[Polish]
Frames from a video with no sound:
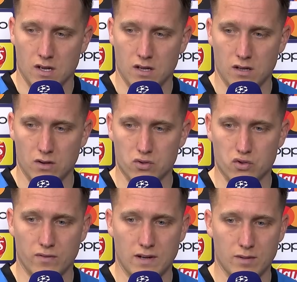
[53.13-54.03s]
e,
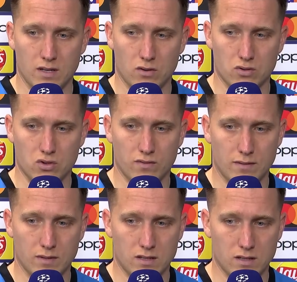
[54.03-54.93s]
odczuwamy,
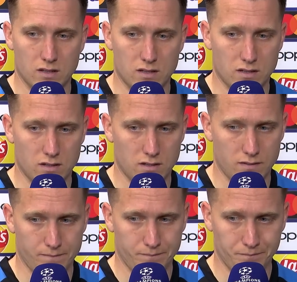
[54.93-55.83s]
odczuwamy te, te,
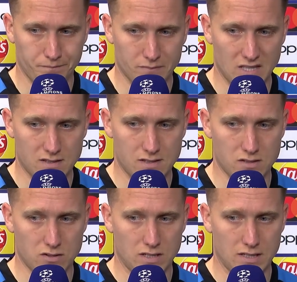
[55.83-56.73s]
ten
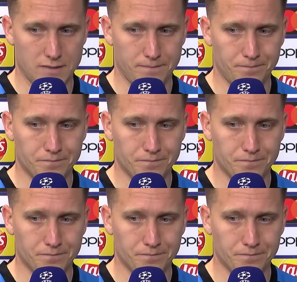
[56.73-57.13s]
sezon, ale